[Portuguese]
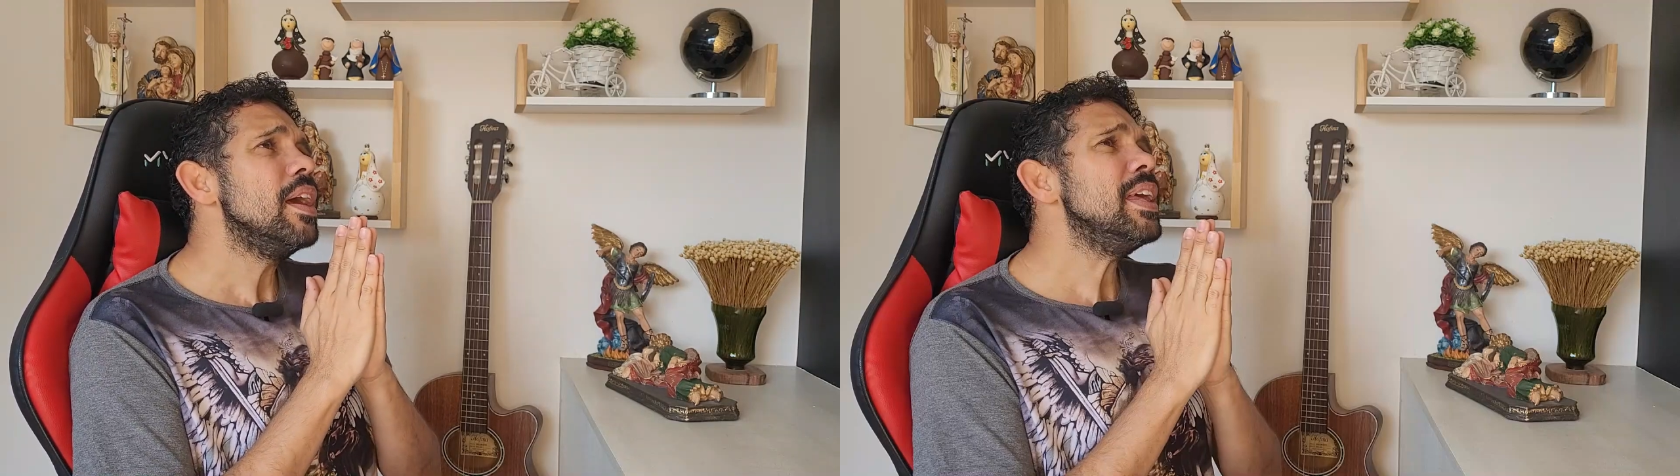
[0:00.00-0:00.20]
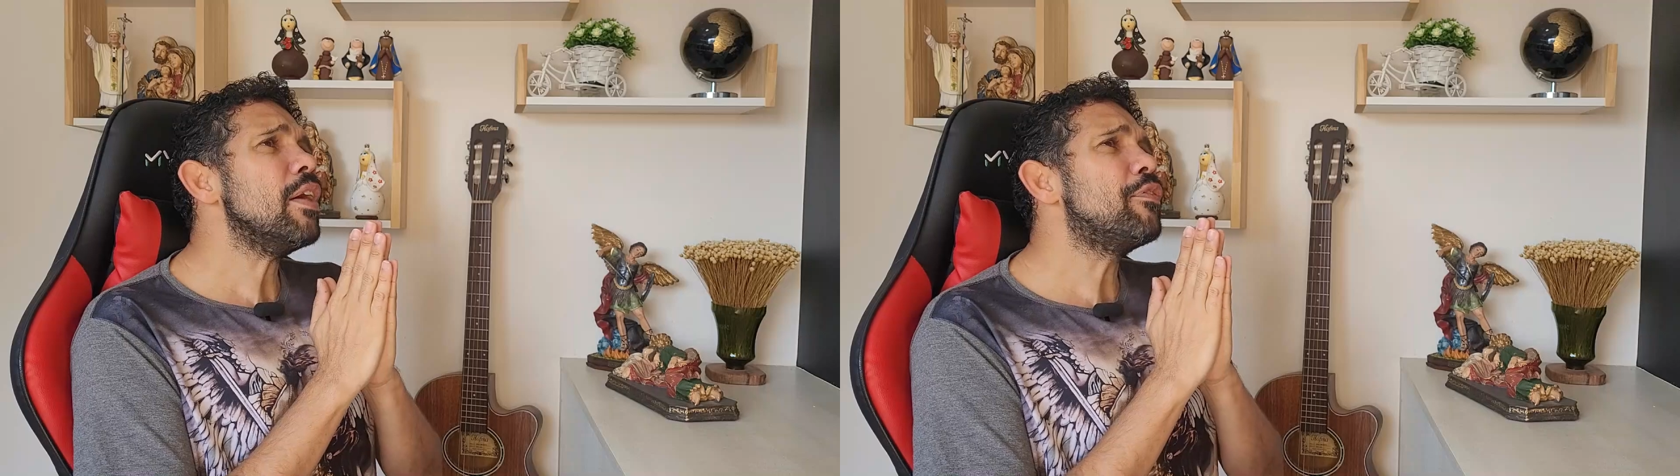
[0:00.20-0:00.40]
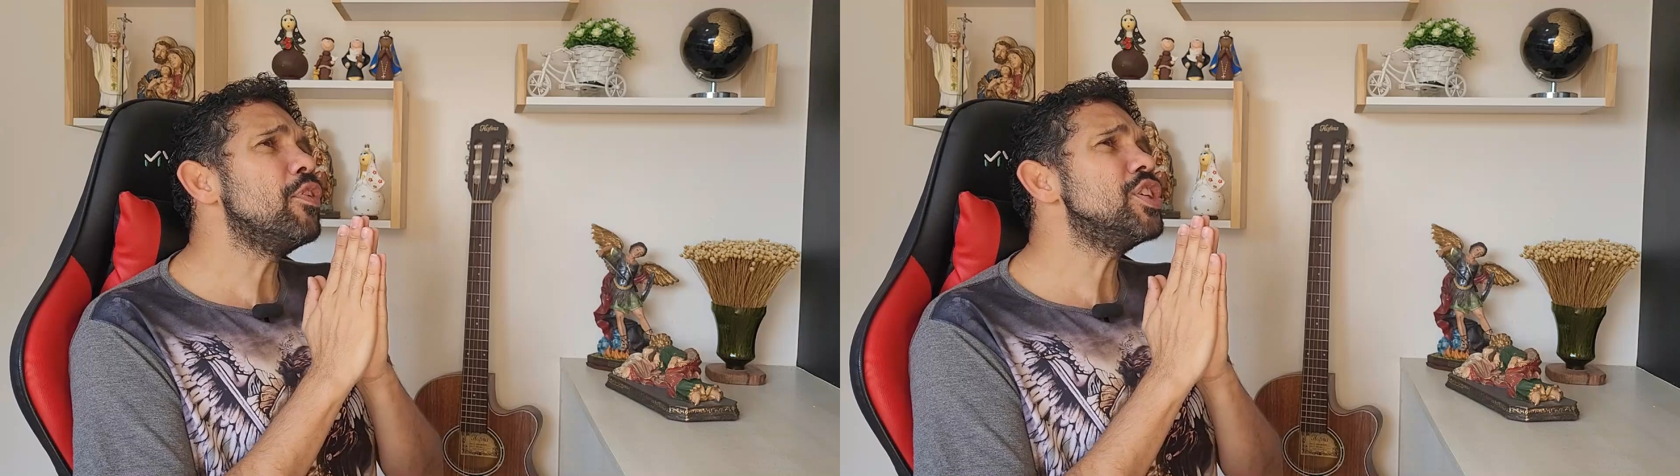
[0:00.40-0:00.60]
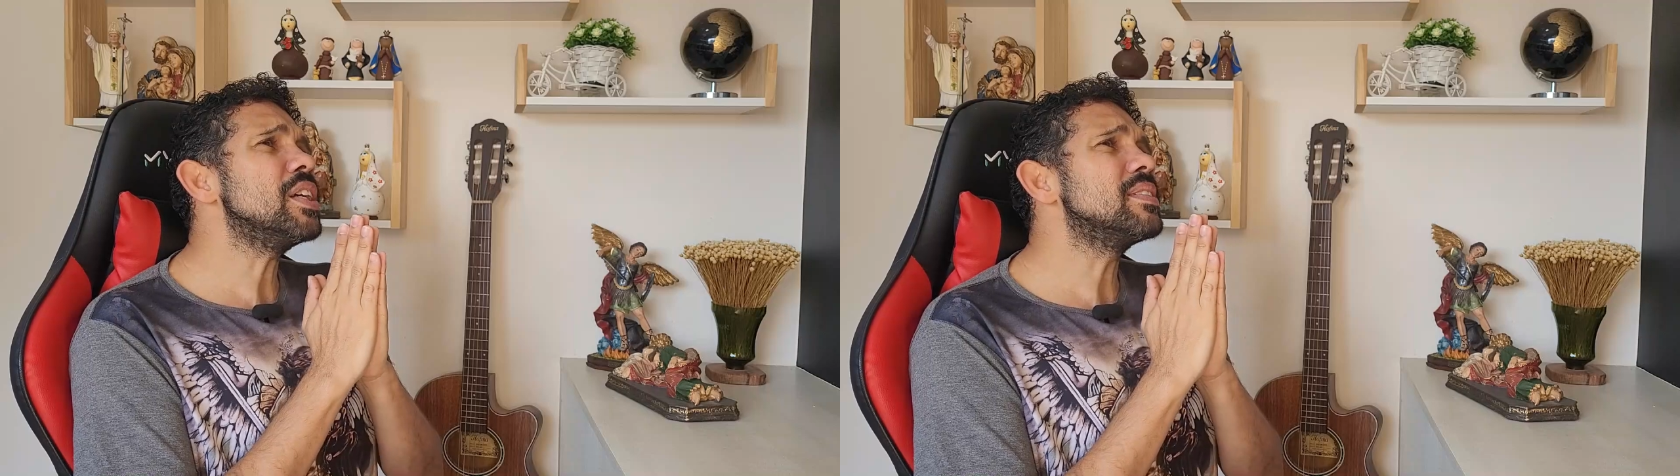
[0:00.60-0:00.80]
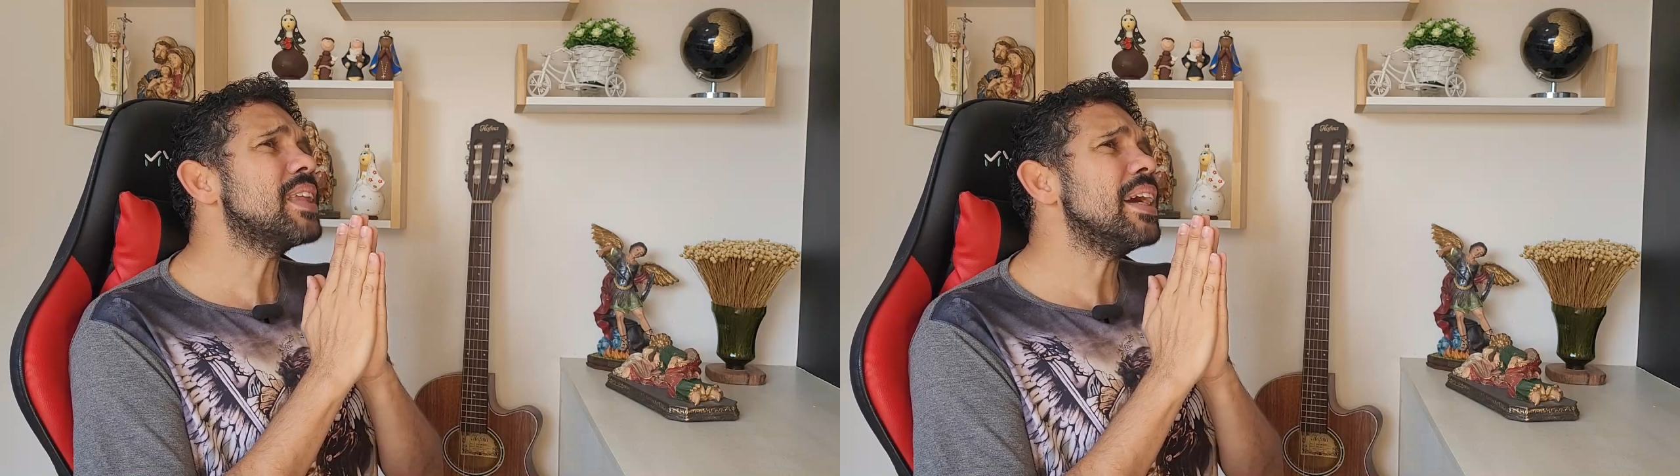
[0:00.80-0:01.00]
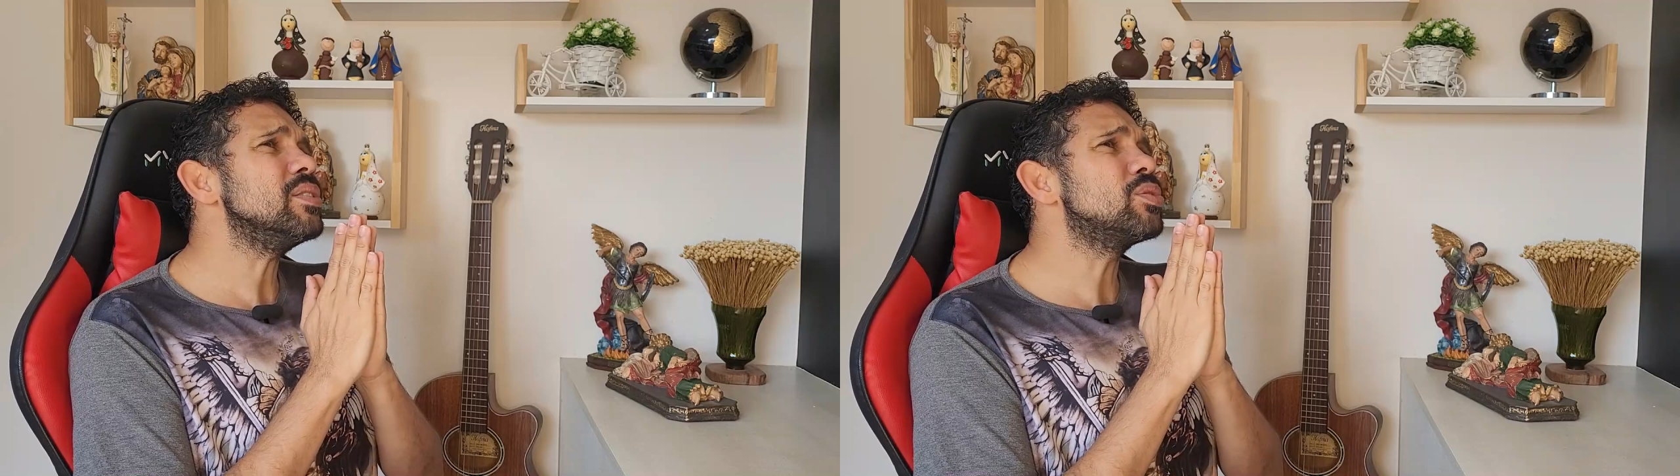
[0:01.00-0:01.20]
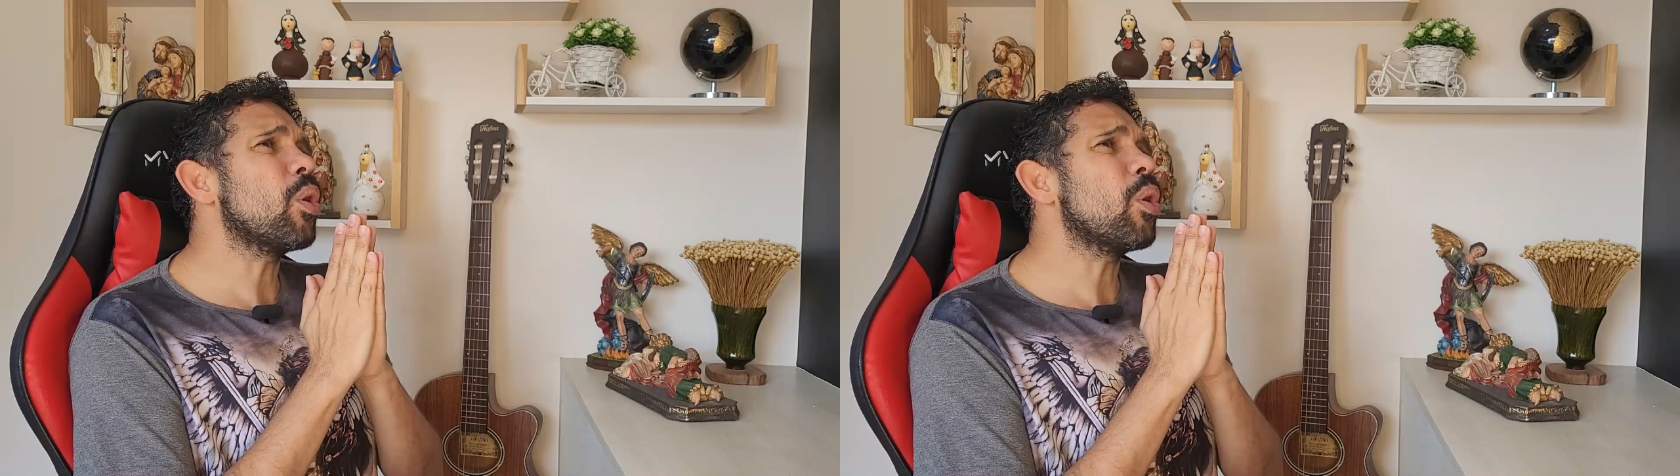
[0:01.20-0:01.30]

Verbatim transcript: e afugentai